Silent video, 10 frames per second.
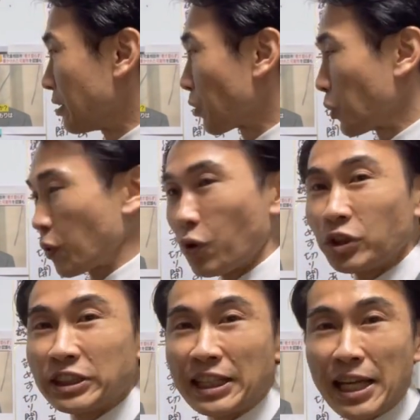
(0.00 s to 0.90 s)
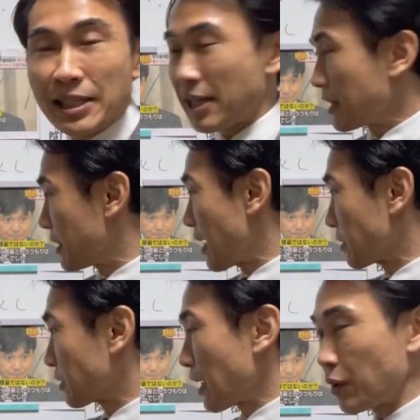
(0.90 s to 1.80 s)
この性的虐
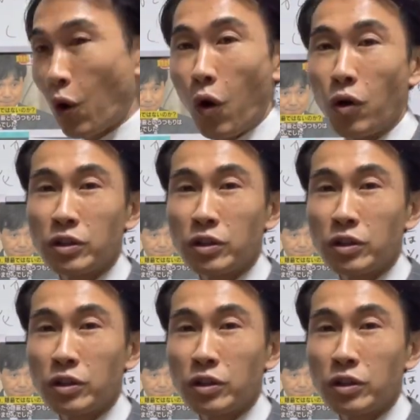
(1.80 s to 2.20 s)
待の